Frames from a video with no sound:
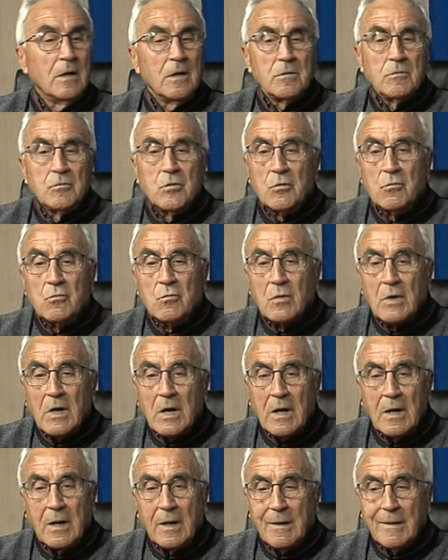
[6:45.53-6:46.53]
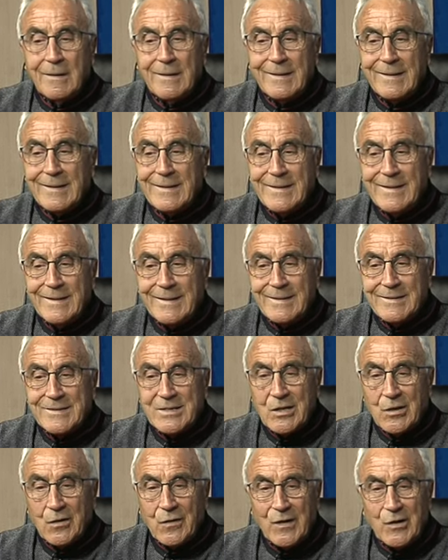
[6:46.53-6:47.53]
Yo nunca he
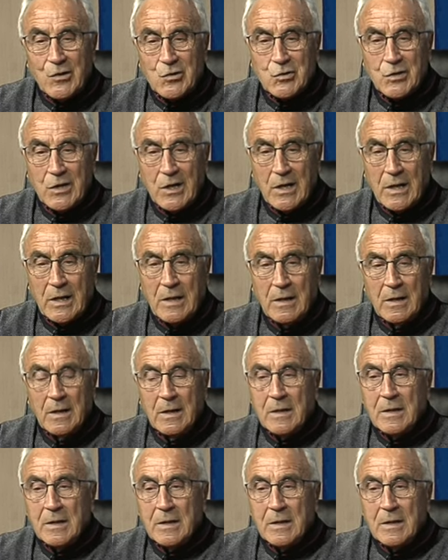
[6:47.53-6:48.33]
sido de los que